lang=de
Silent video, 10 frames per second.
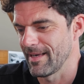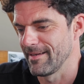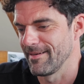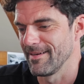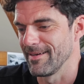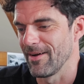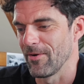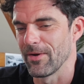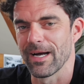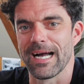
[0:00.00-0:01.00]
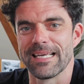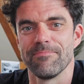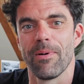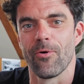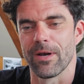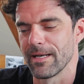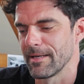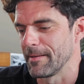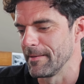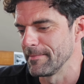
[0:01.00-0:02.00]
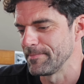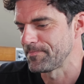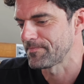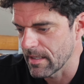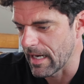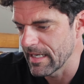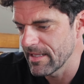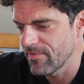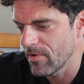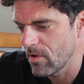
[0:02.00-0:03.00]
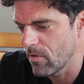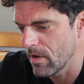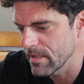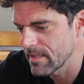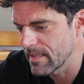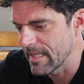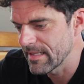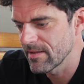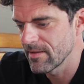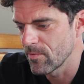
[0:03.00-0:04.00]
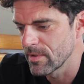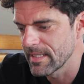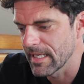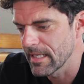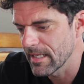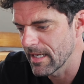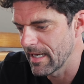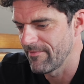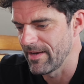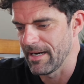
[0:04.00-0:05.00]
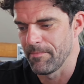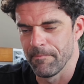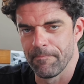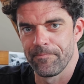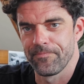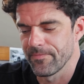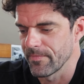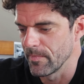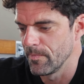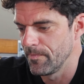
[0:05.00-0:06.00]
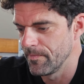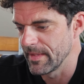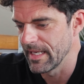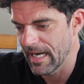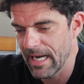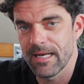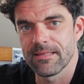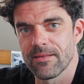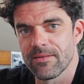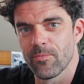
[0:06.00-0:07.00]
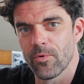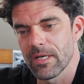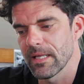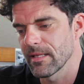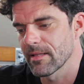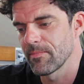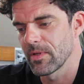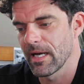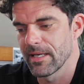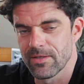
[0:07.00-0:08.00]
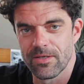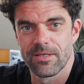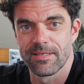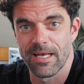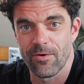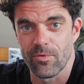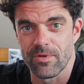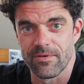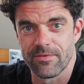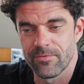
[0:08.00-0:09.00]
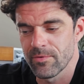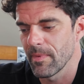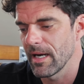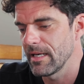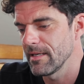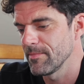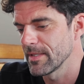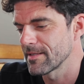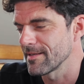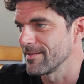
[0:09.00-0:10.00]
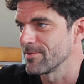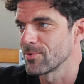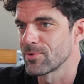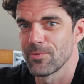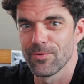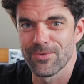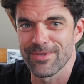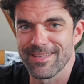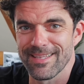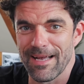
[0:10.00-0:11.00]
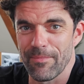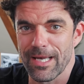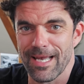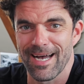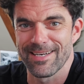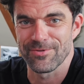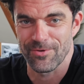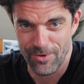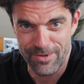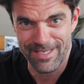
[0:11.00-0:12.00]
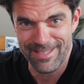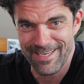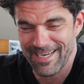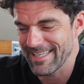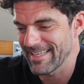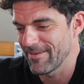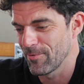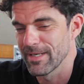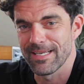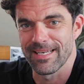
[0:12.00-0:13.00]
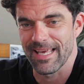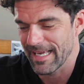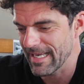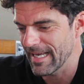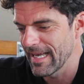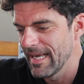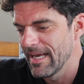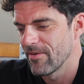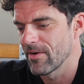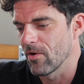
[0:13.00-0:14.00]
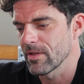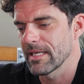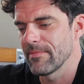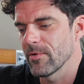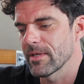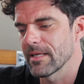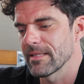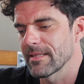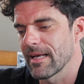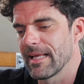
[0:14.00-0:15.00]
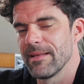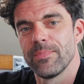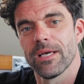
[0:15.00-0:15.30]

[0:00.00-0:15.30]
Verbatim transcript: ein, äh, euer Reich bauen. Ne? Kann ich vor Ort Essen und Trinken erwerben? Hm, ja, es ist möglich. Es gibt hier eine sehr große Foodmeile mit äh, schönsten amerikanischen Köstlichkeiten und Getränken. Und außerdem wird es eine